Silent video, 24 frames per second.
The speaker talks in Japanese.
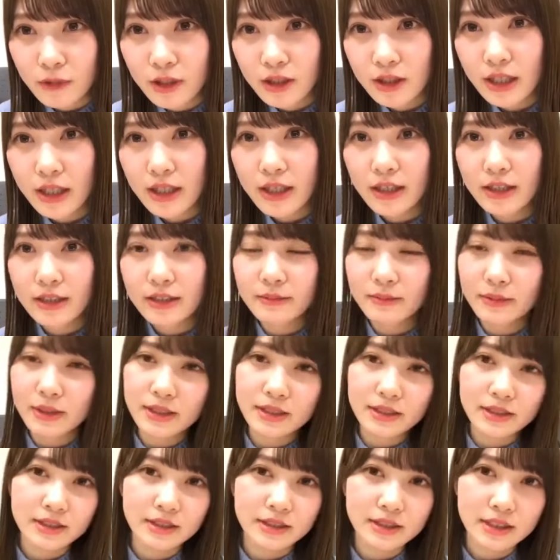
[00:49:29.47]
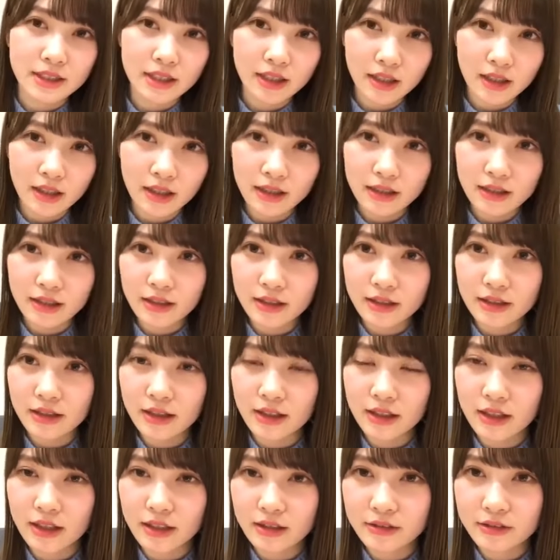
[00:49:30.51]
またやります。時間ができ
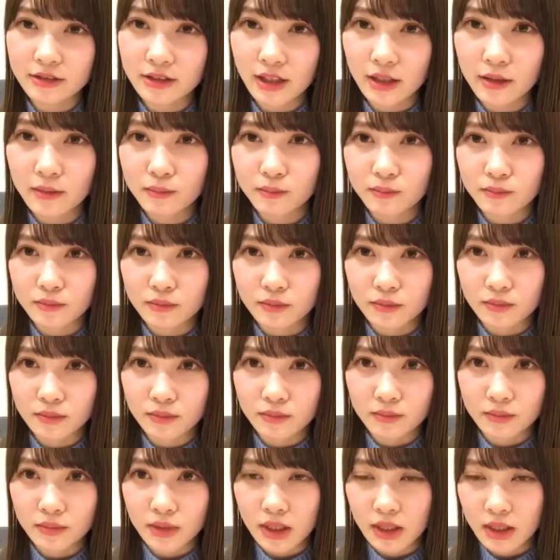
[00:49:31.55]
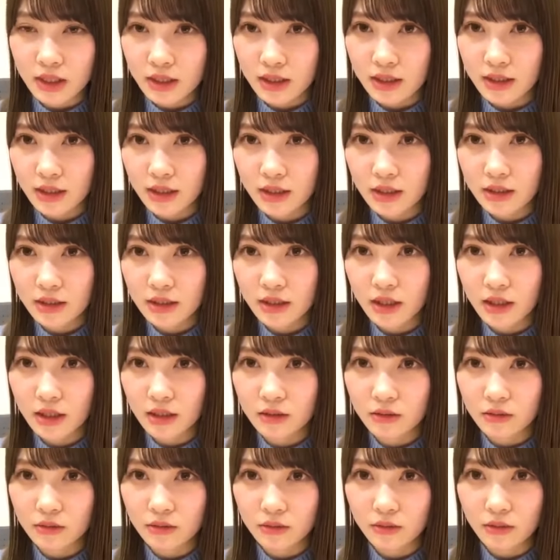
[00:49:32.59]
たらやるね。やりた
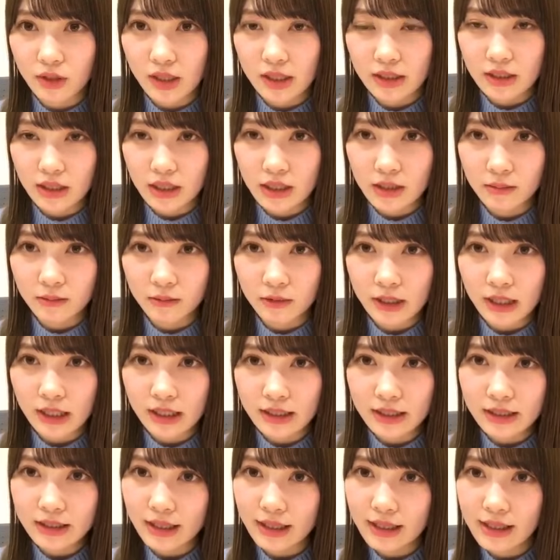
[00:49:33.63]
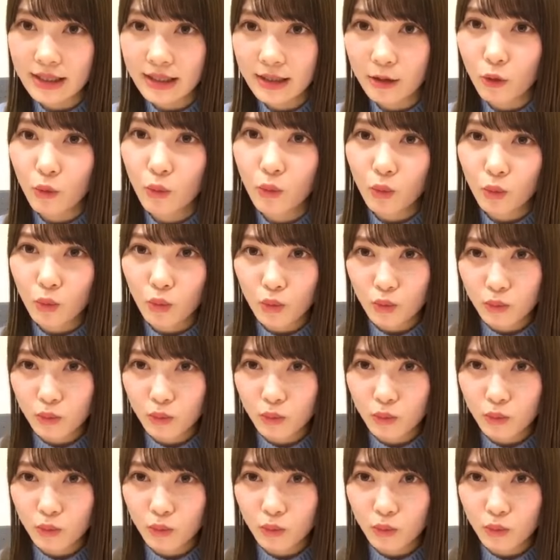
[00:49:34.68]
いよ、あたいもやりたいよ。